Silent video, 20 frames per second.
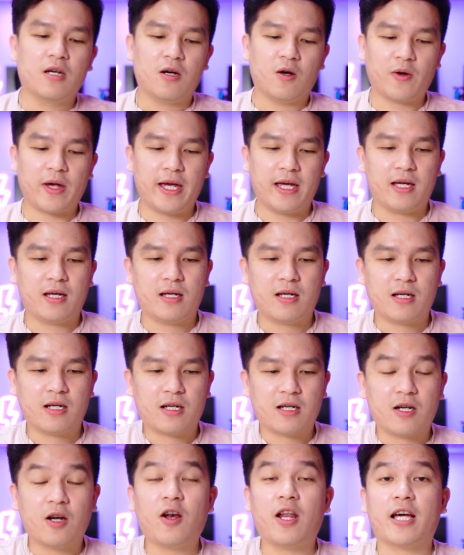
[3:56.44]
Ok
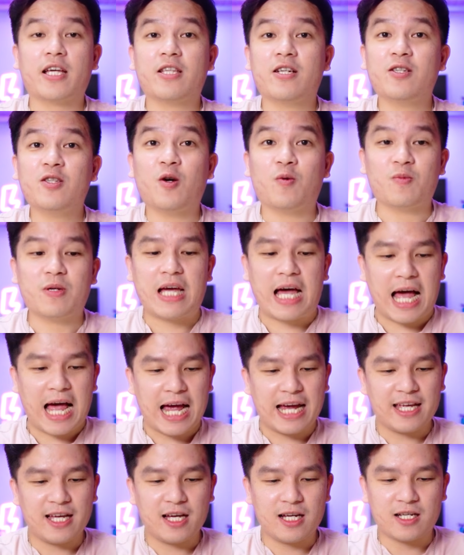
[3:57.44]
đó là cái ứng dụng thứ
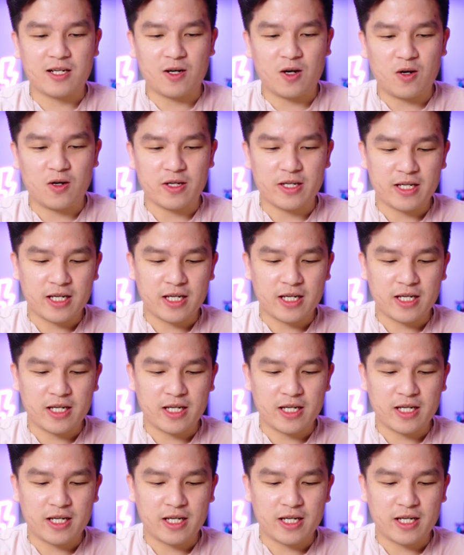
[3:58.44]
hai ha rồi